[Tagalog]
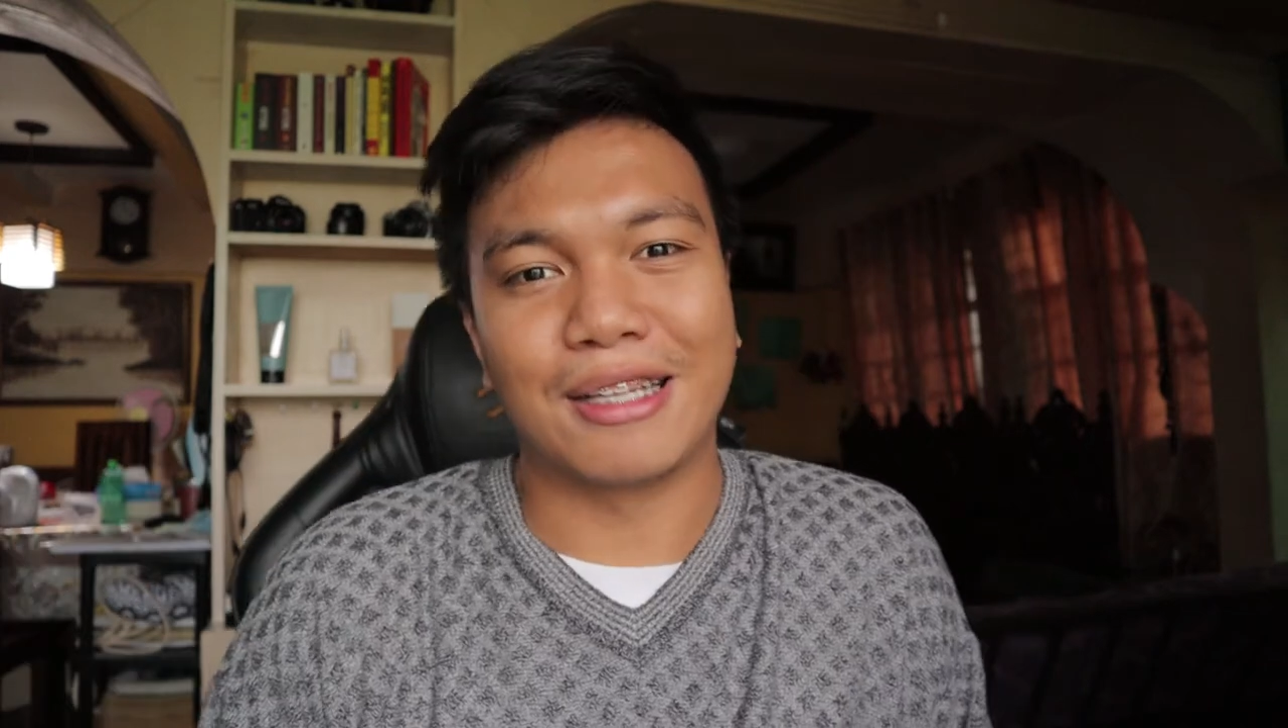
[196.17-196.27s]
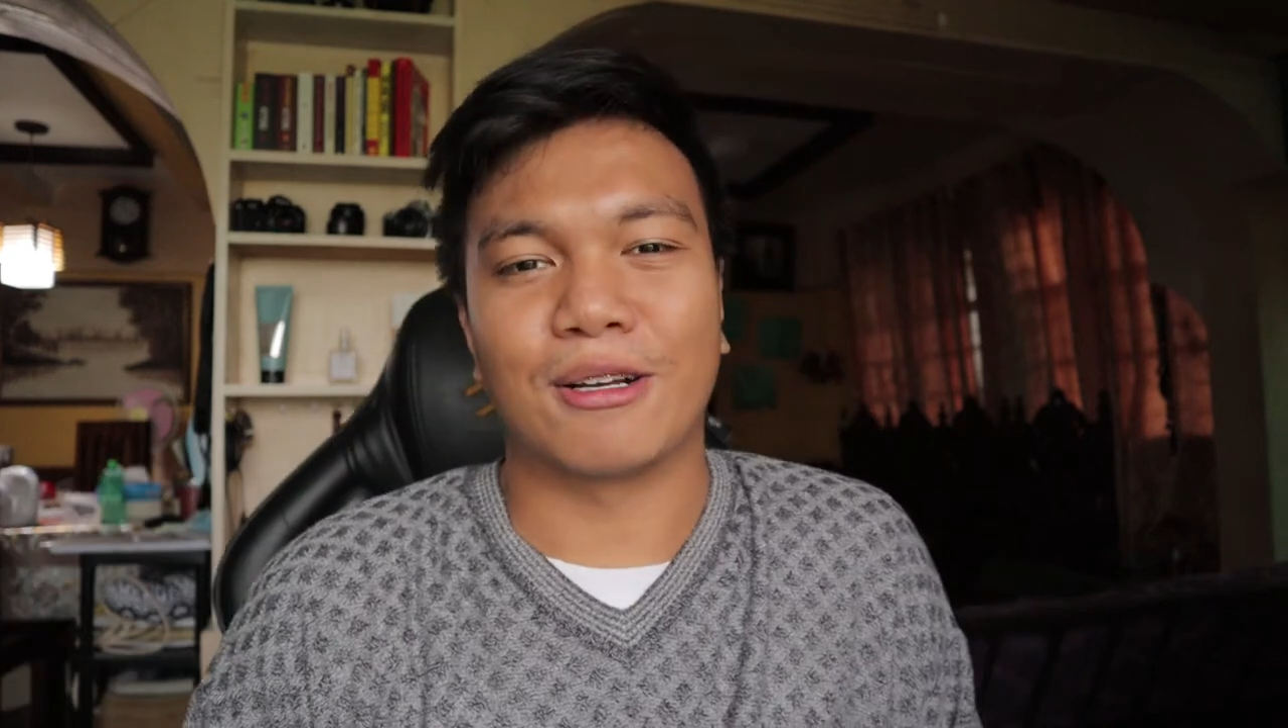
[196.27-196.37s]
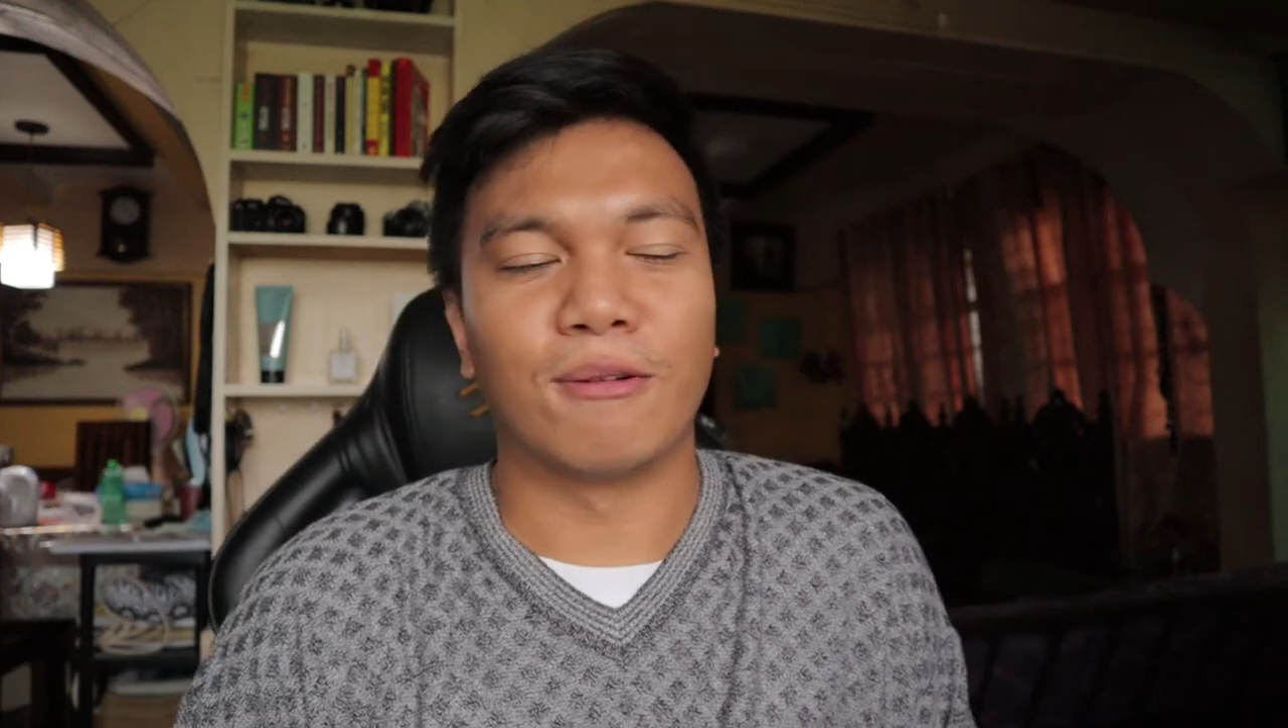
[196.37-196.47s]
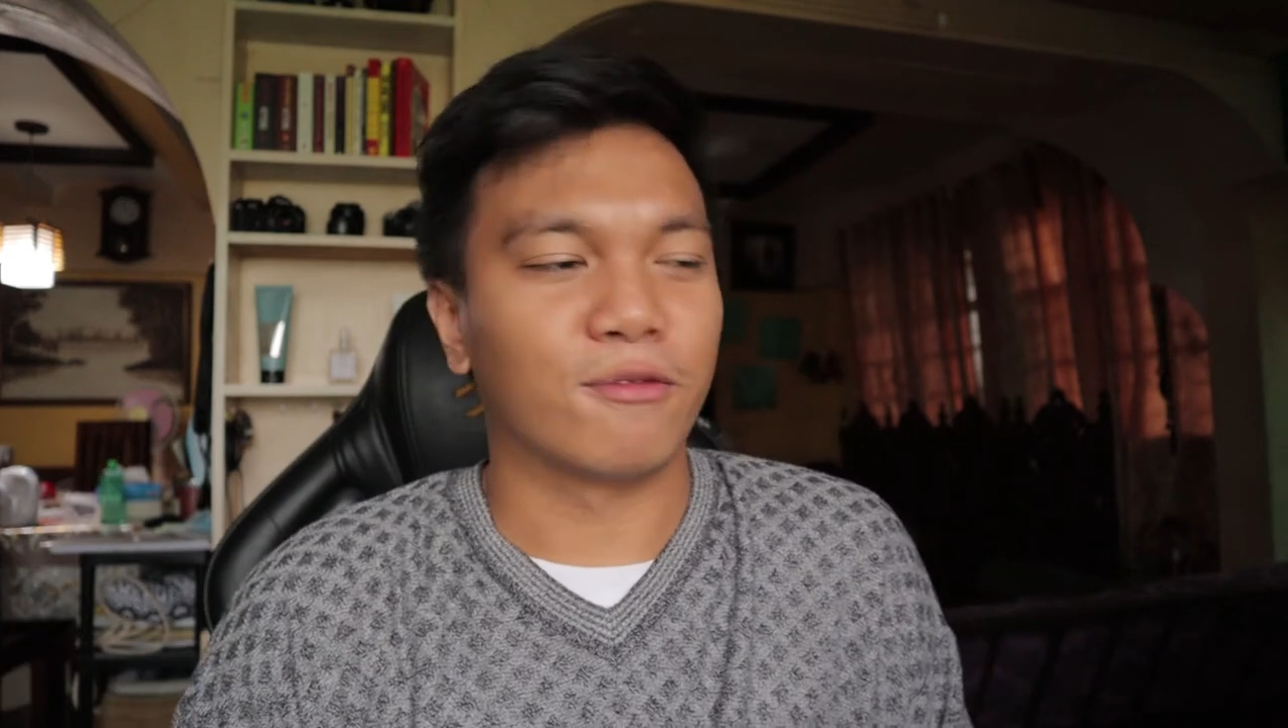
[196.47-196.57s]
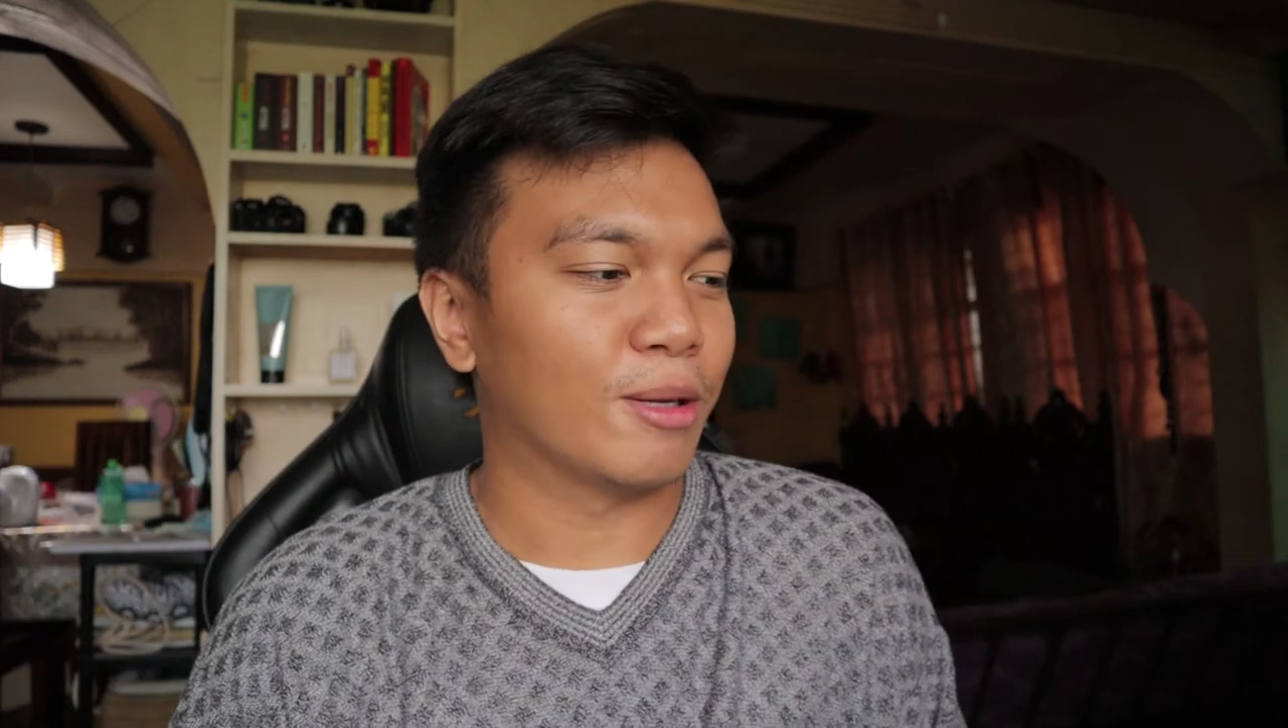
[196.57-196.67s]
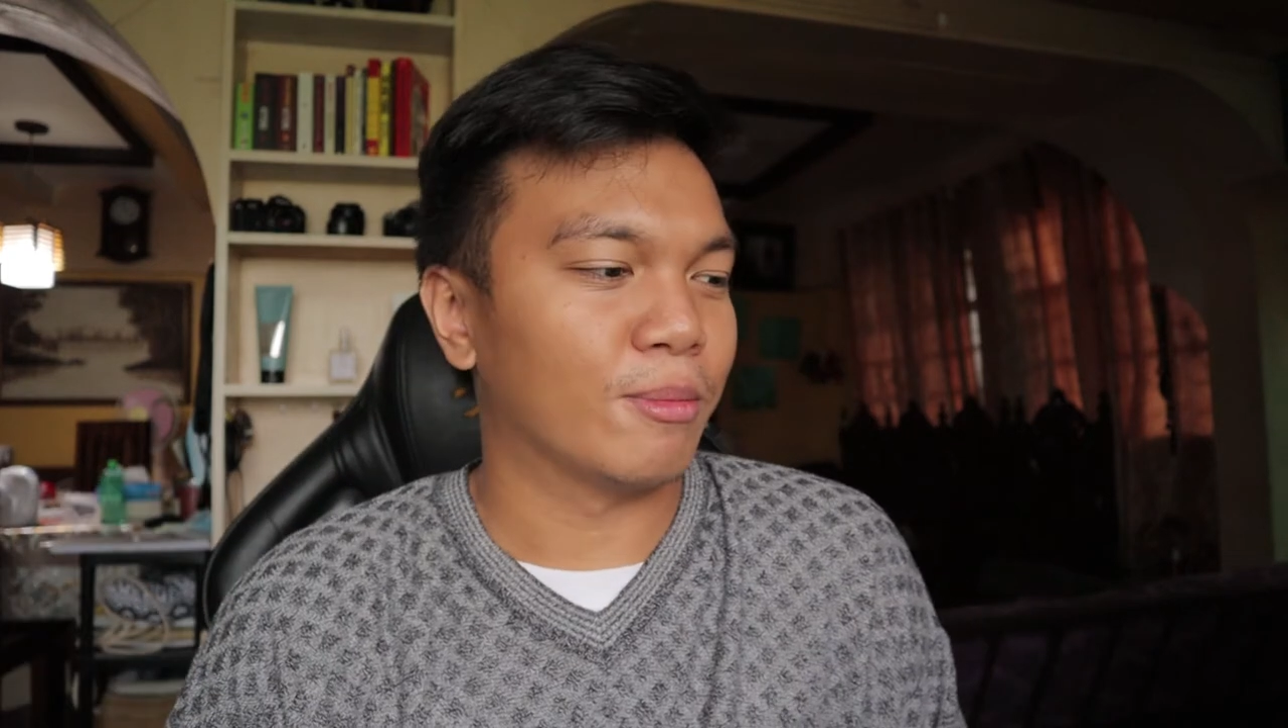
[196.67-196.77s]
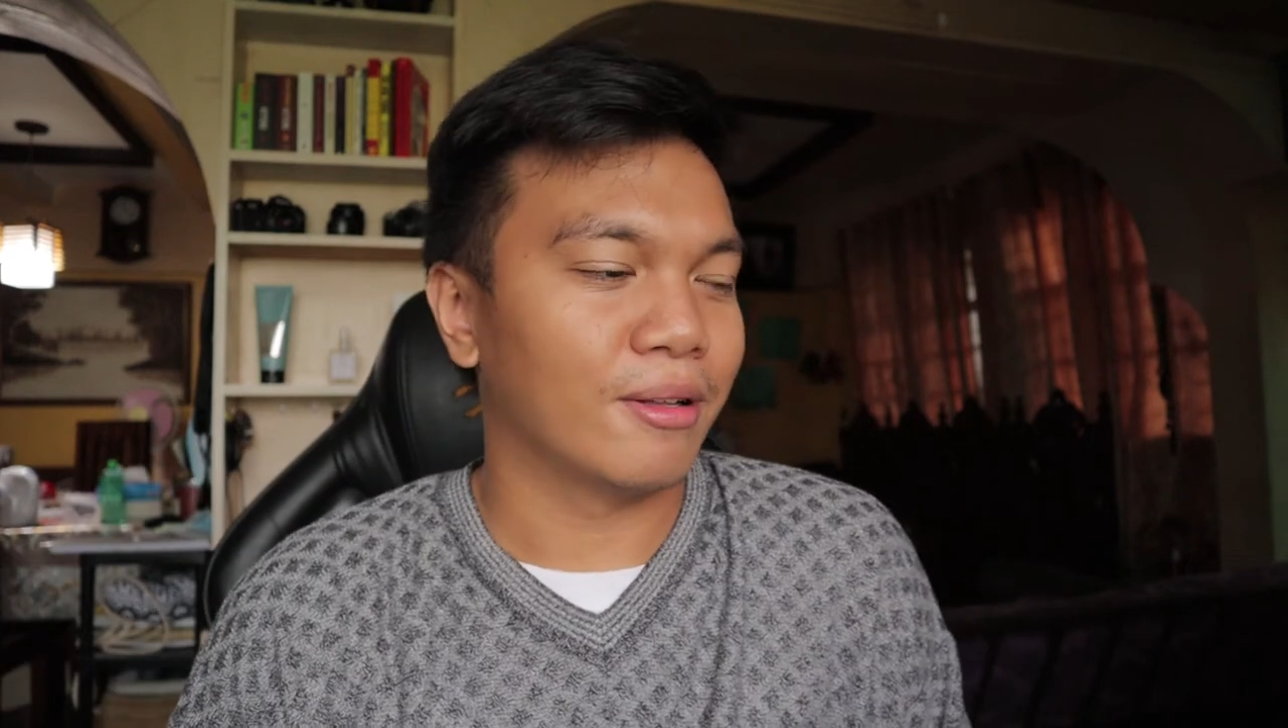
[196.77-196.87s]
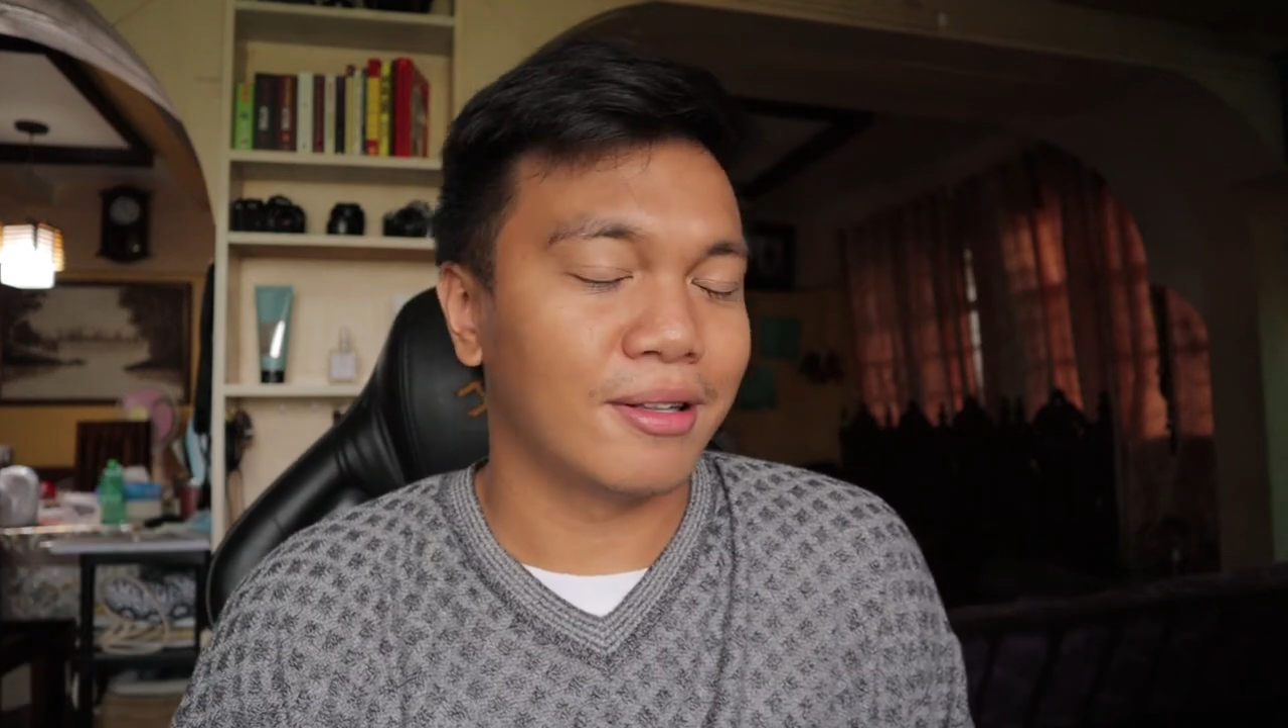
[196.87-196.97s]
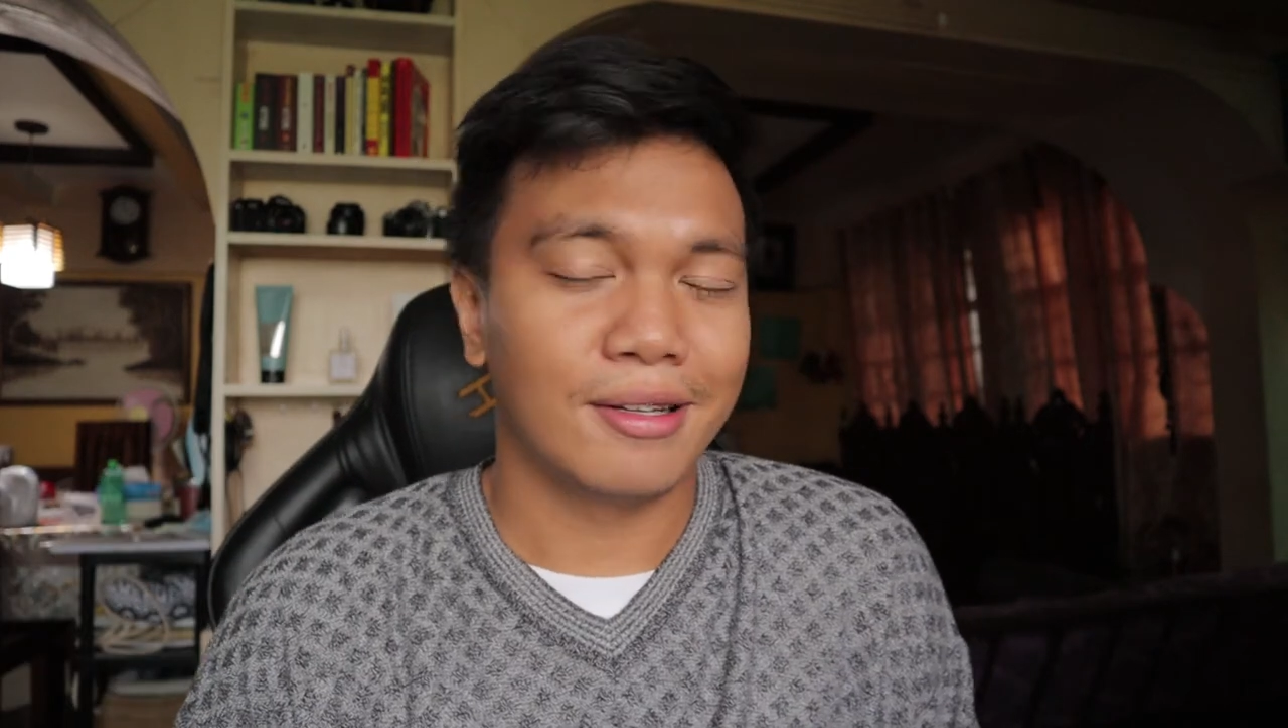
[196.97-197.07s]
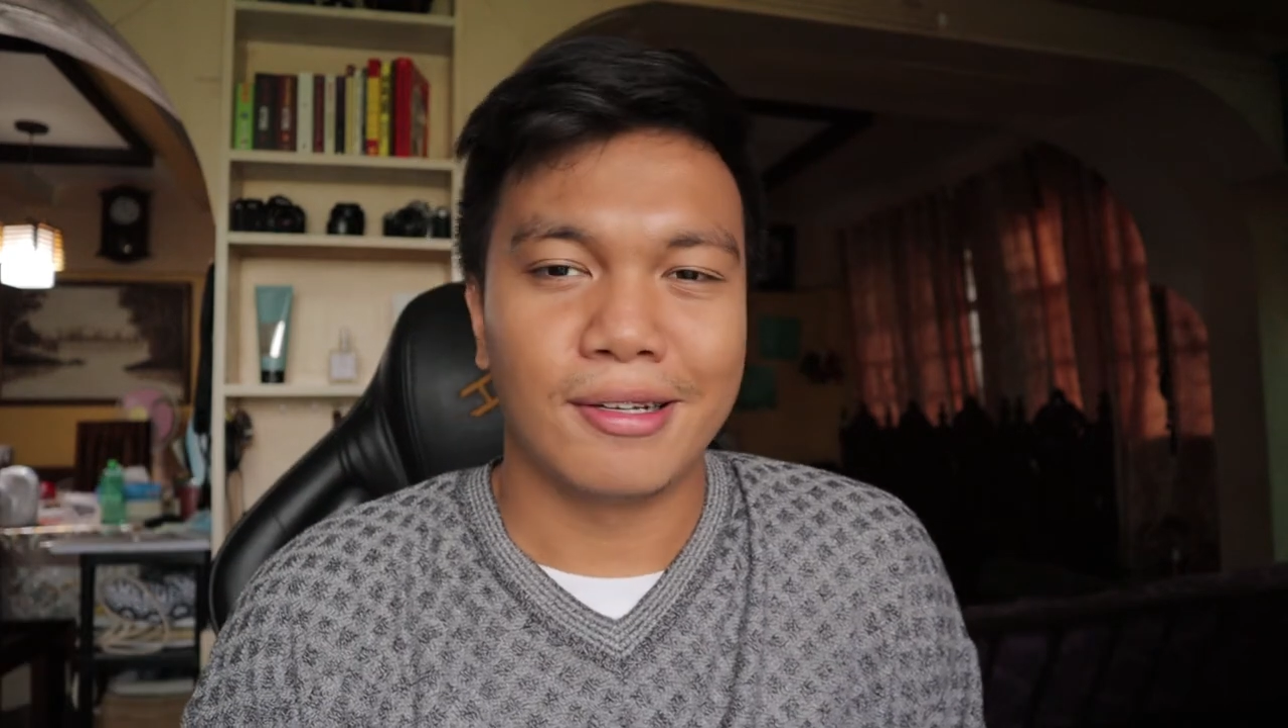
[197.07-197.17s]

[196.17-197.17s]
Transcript: uncomfortable.